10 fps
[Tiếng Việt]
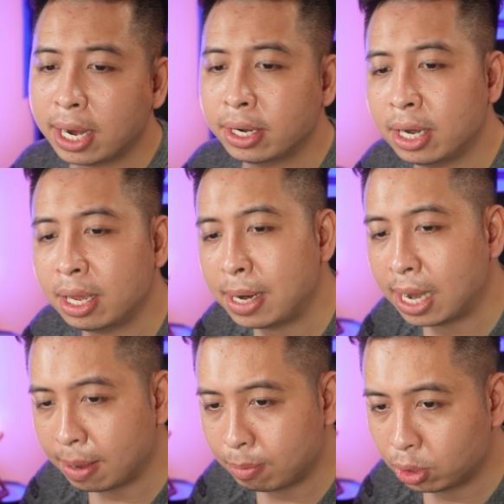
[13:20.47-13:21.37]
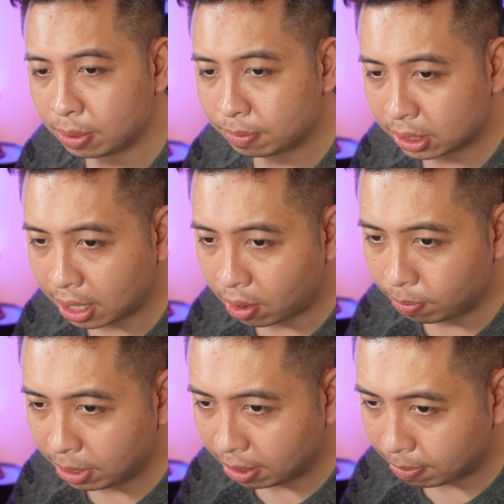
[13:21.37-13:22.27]
ND75
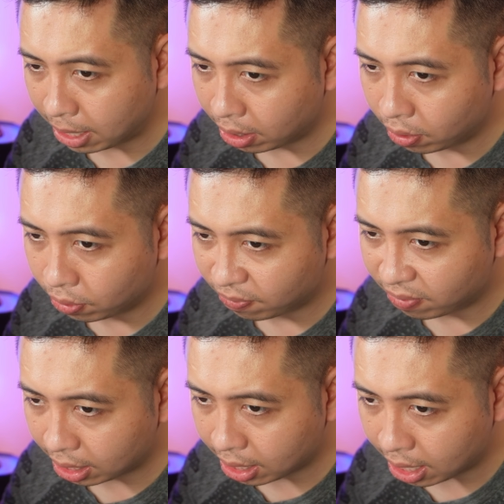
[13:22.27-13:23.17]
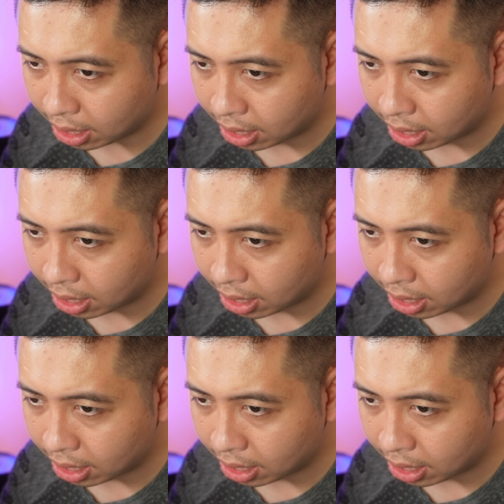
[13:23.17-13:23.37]
1.6mm non flex cut